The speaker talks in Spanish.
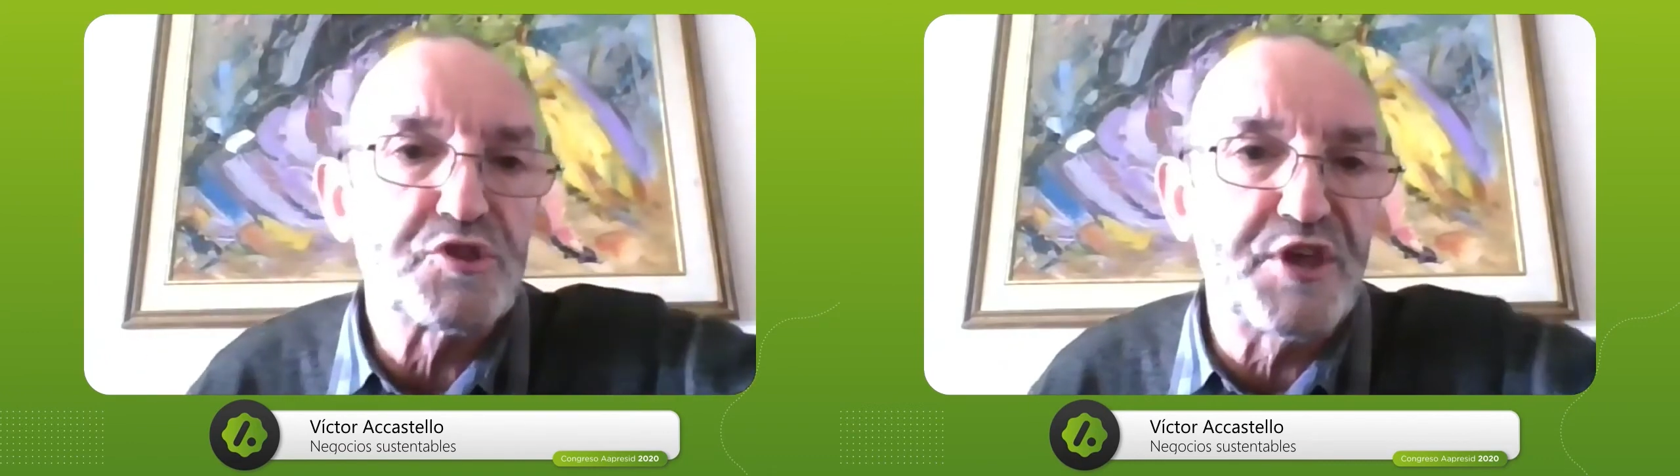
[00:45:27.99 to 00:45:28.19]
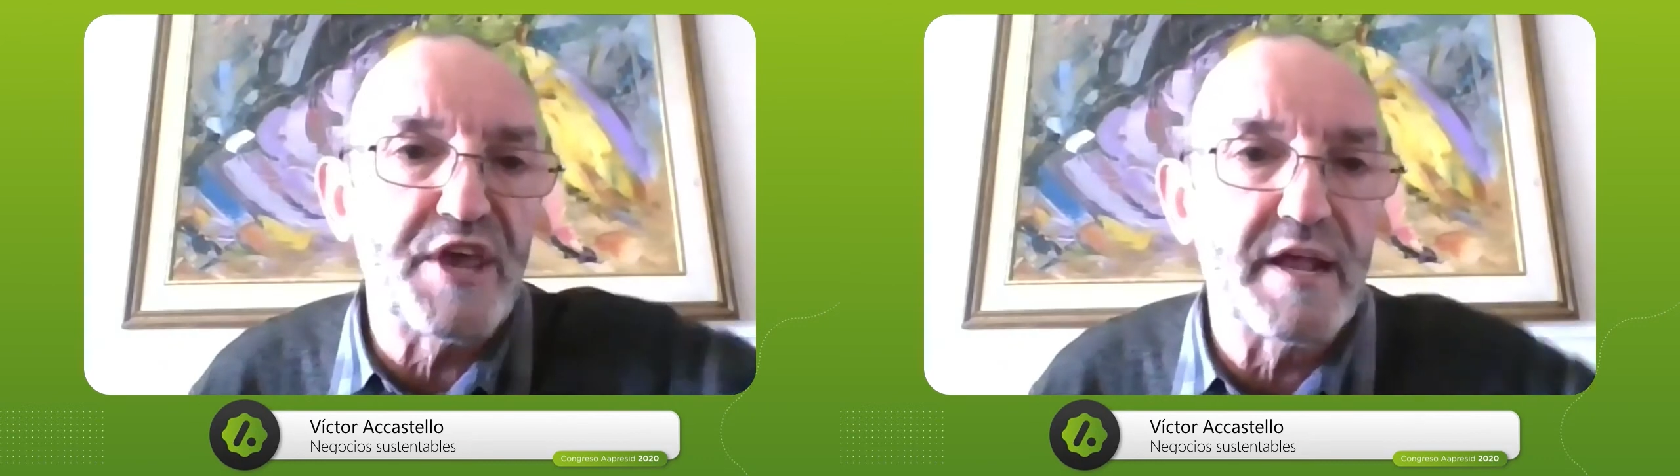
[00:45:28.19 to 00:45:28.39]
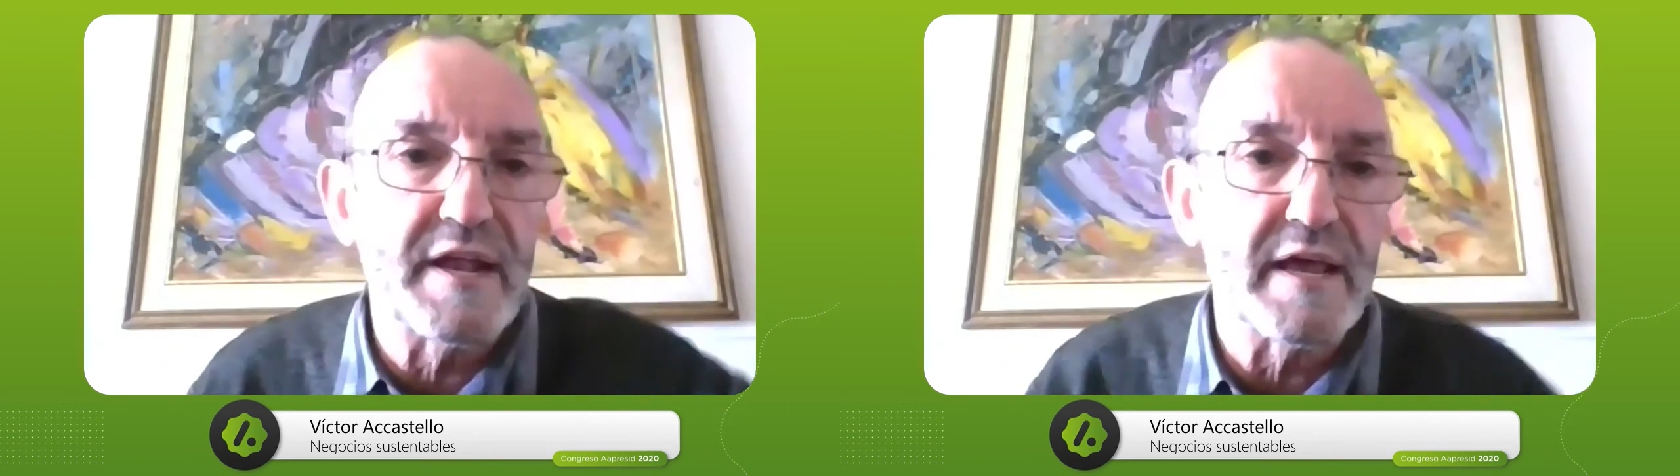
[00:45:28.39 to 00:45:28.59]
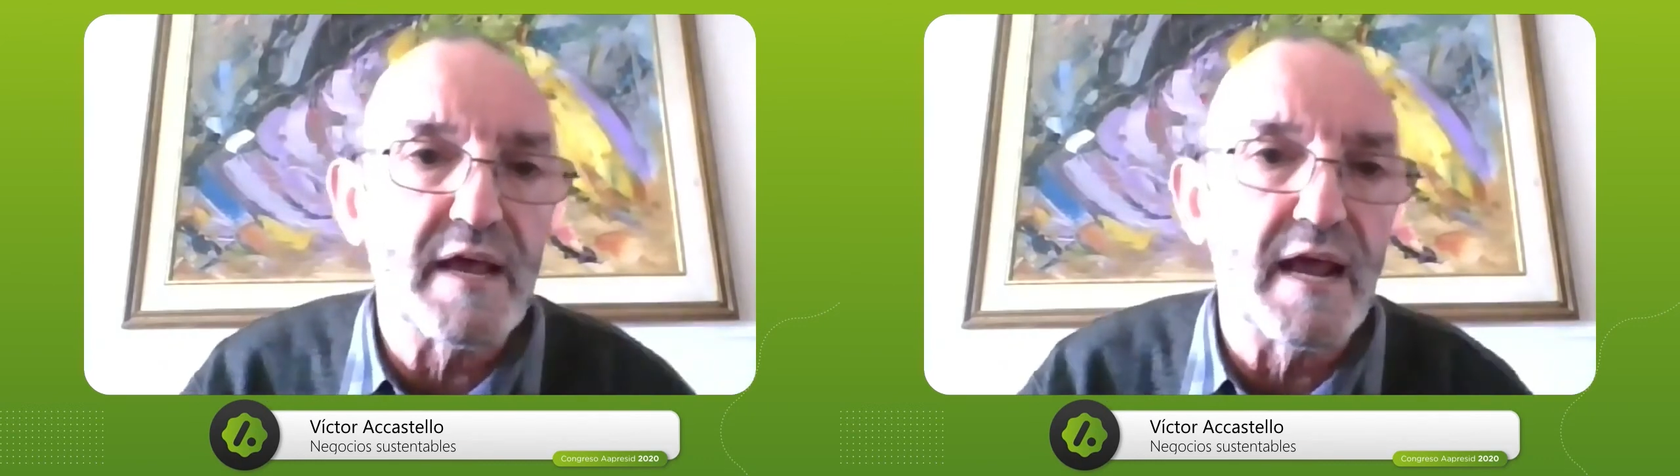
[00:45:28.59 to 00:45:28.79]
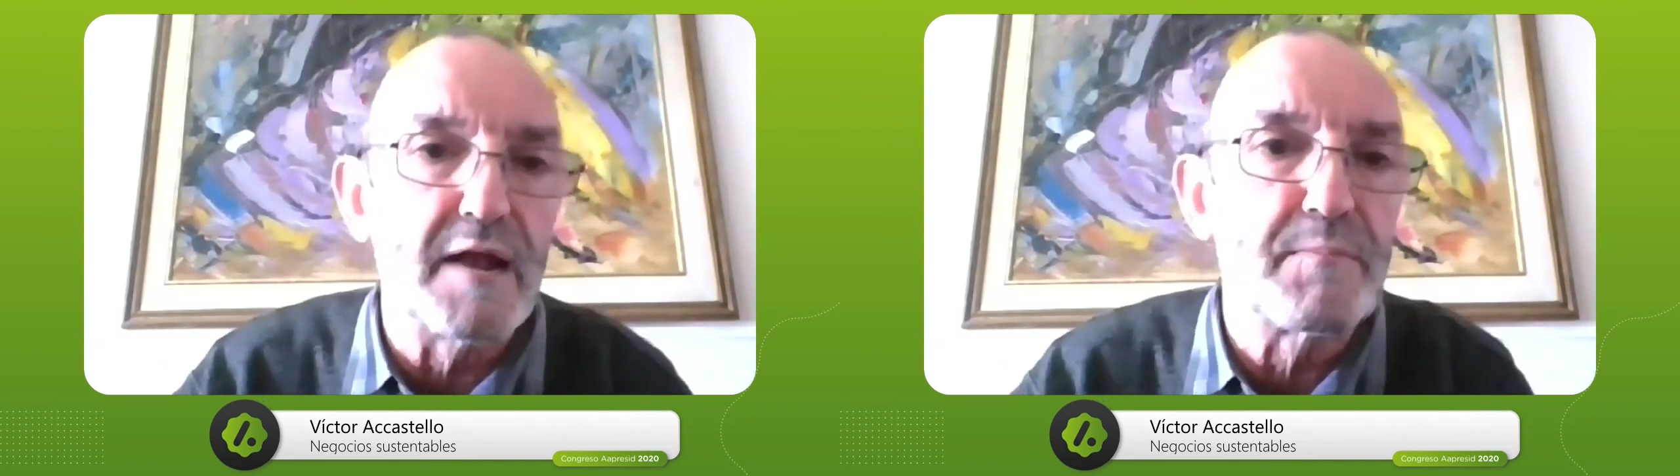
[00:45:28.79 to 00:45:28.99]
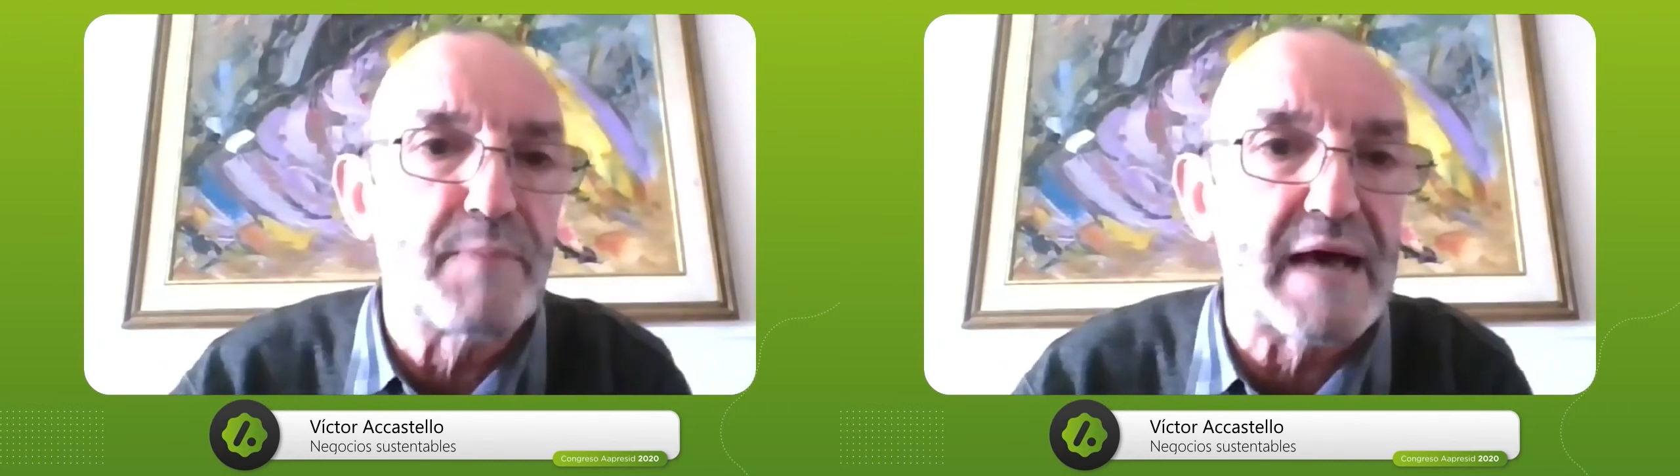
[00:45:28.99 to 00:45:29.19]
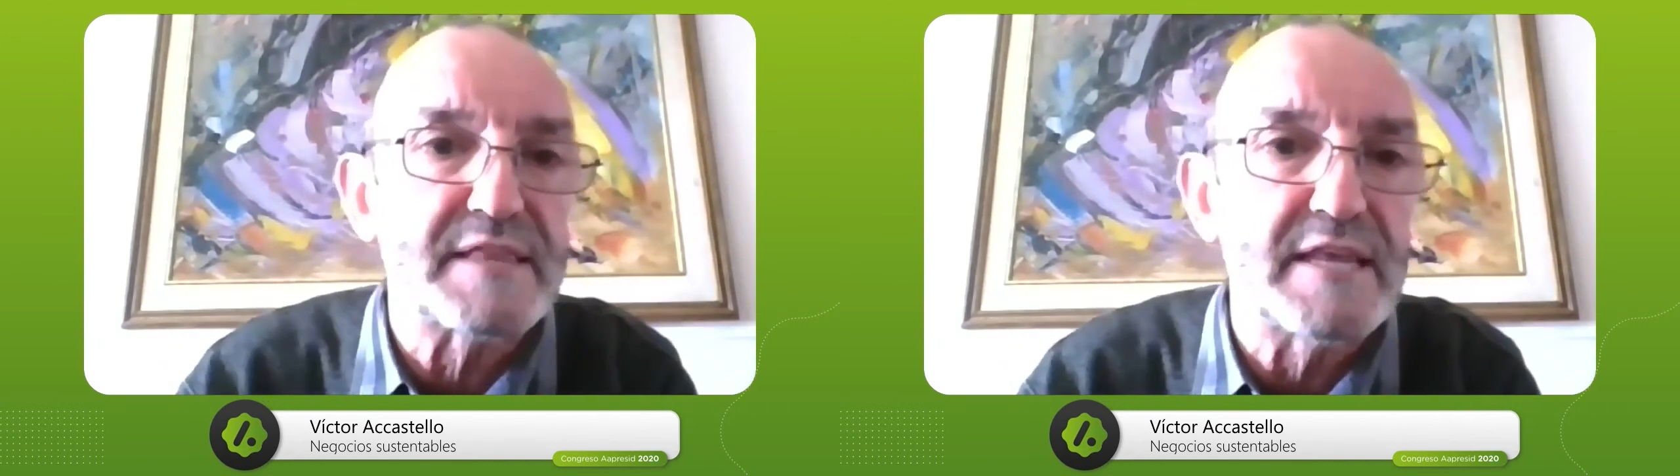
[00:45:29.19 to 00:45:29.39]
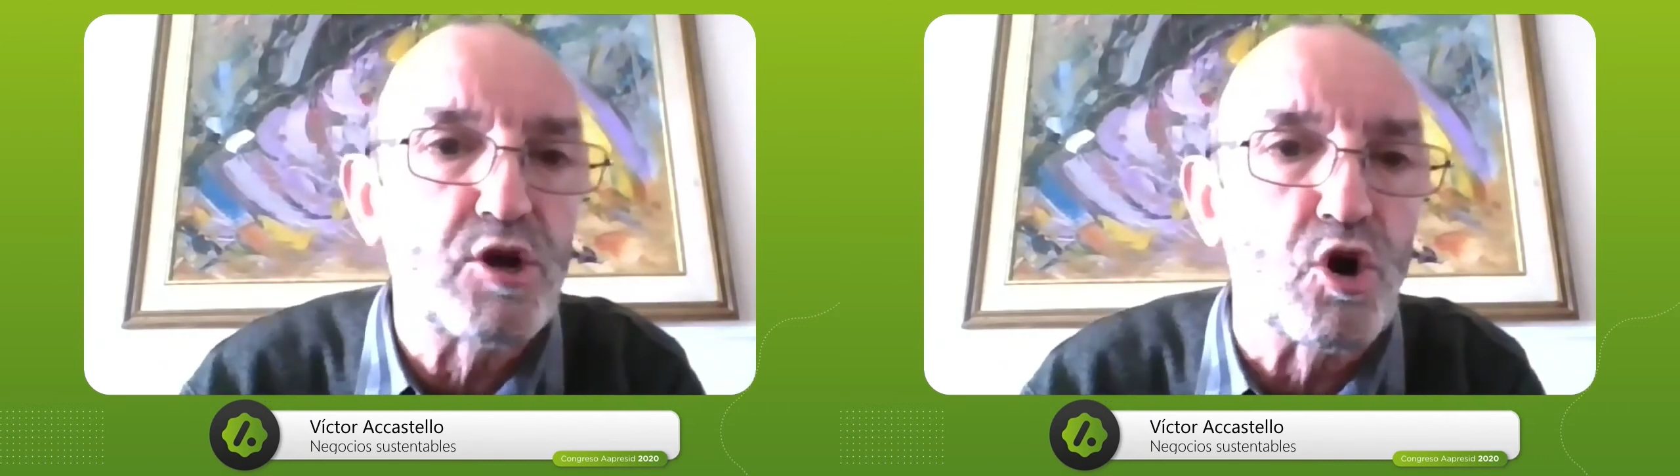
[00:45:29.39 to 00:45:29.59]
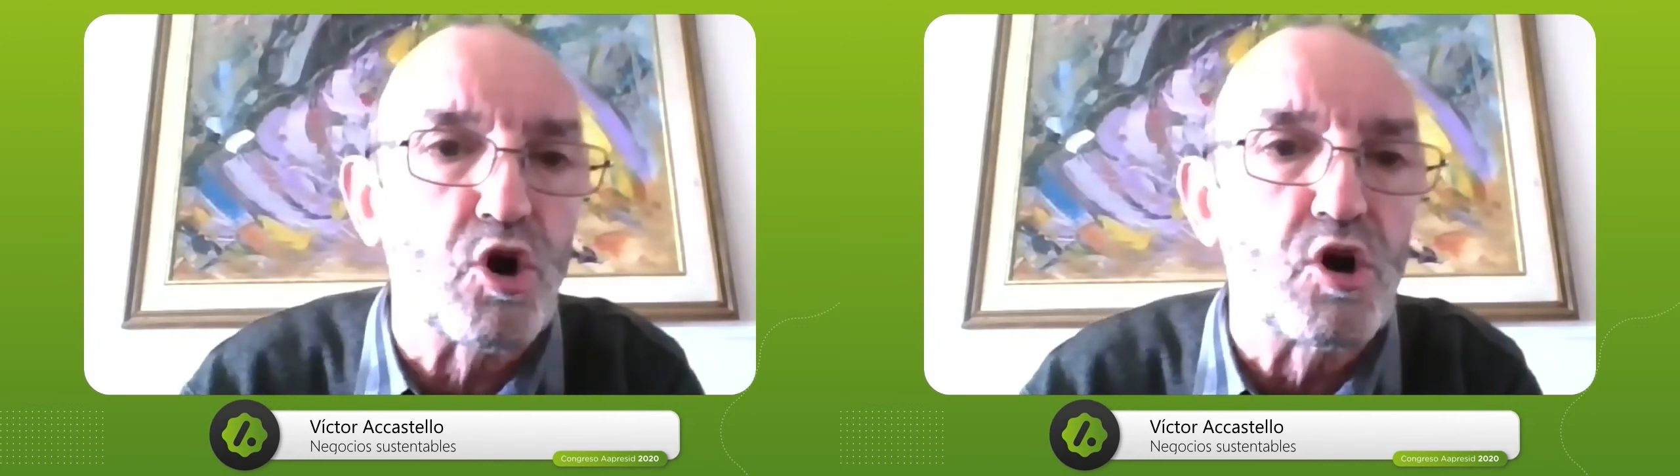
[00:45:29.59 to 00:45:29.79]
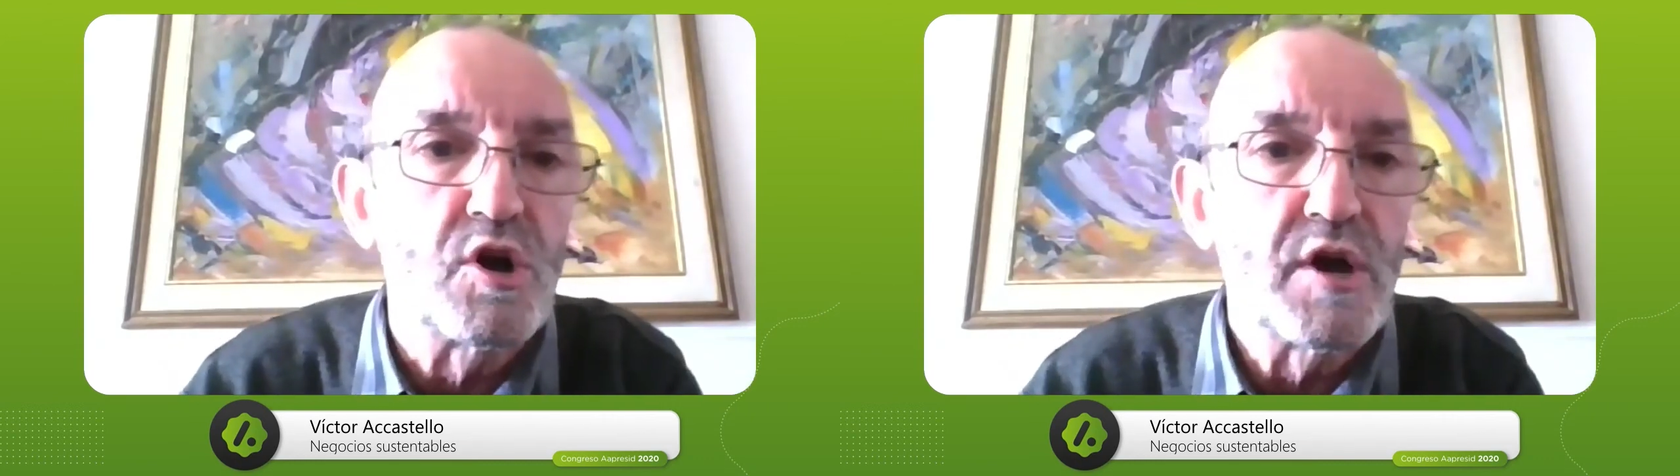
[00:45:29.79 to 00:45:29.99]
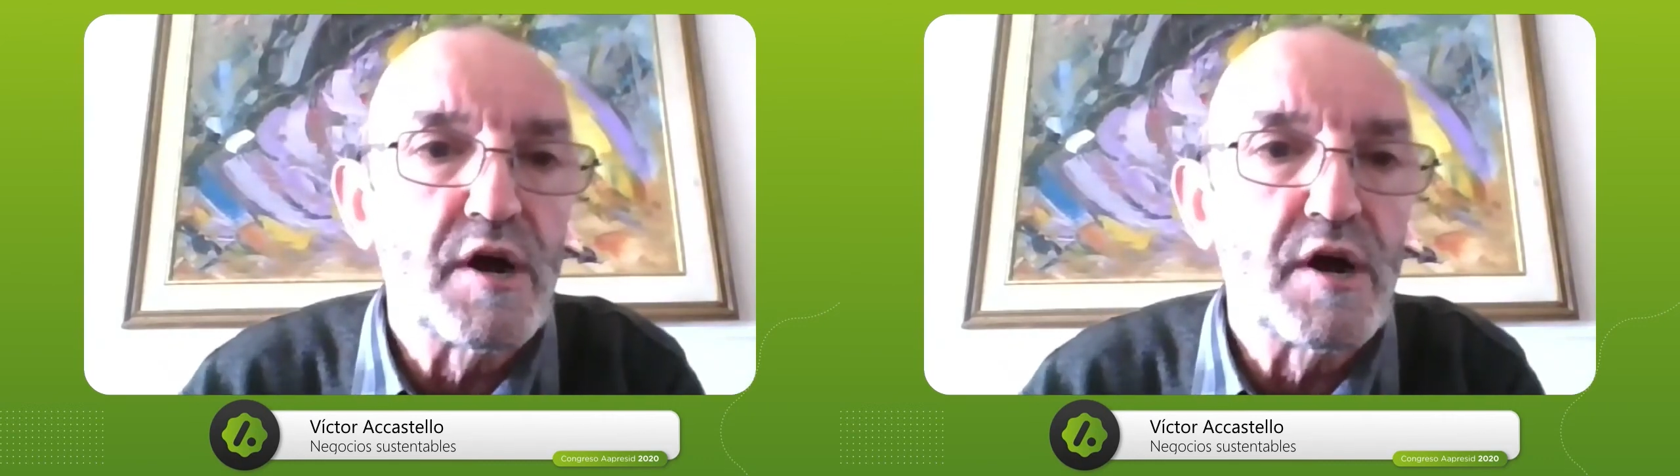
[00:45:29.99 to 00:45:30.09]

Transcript: tiene el plástico